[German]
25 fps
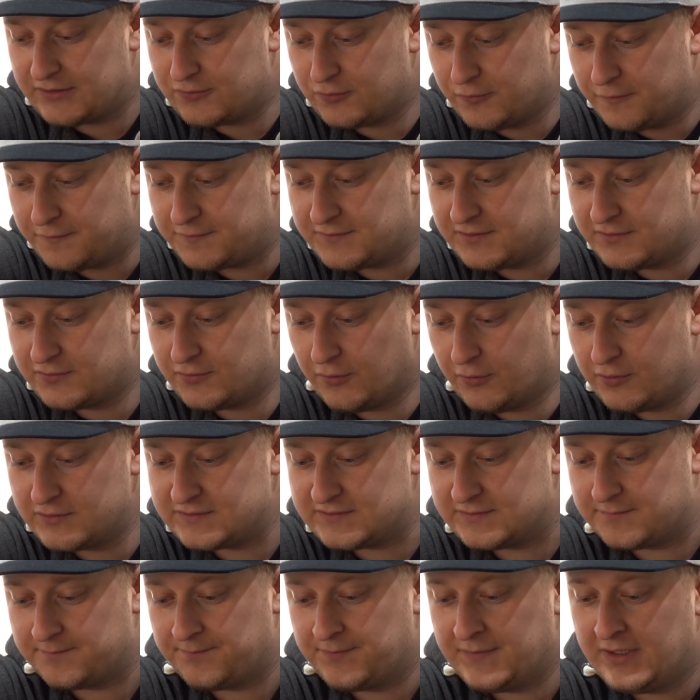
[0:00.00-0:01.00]

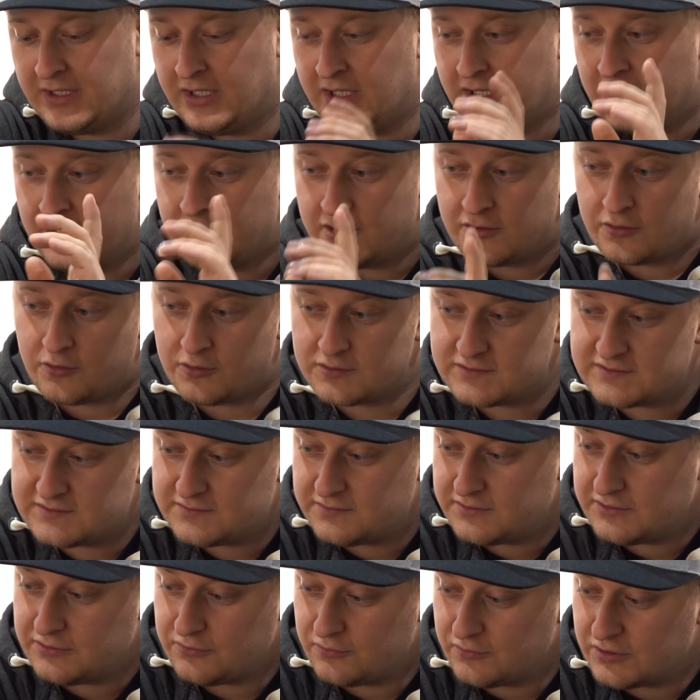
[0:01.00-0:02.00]
Duftdosen. Kurz
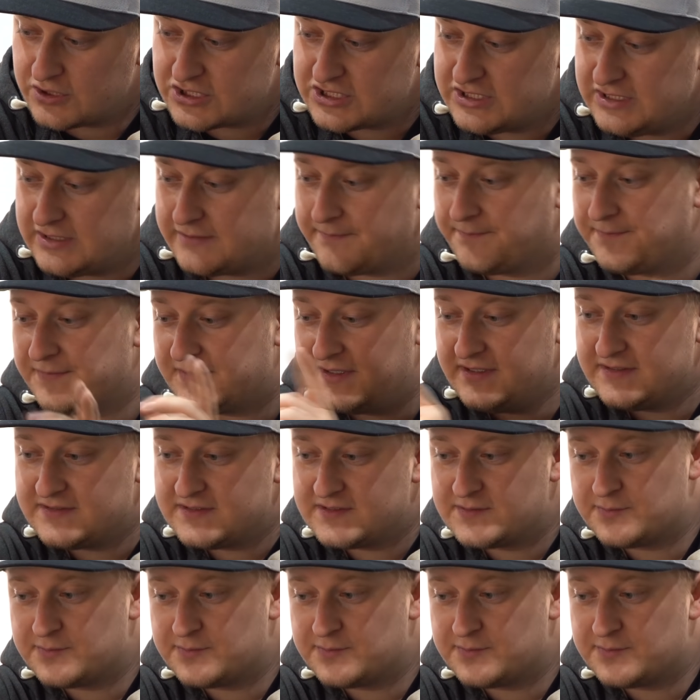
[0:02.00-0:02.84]
zu den Unterschieden. Diese